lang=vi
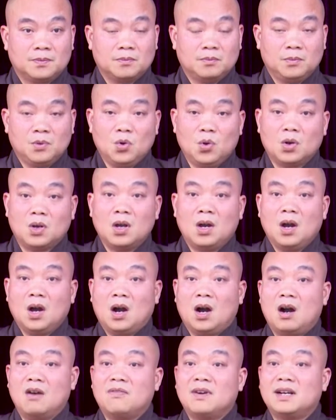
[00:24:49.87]
buộc
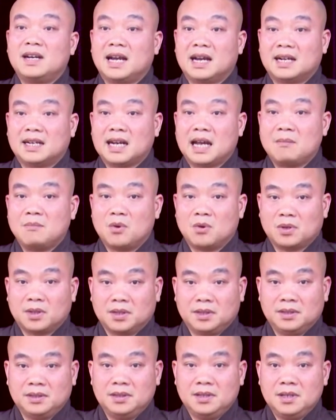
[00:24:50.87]
họ phải đặt ra một
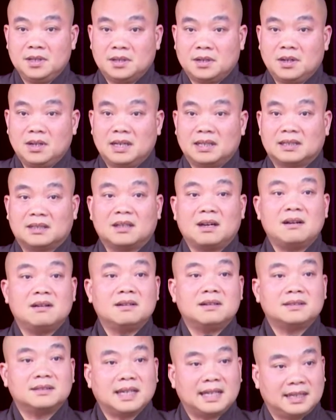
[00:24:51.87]
chữ đó là
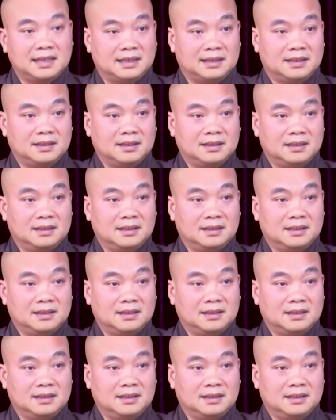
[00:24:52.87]
tăng tăng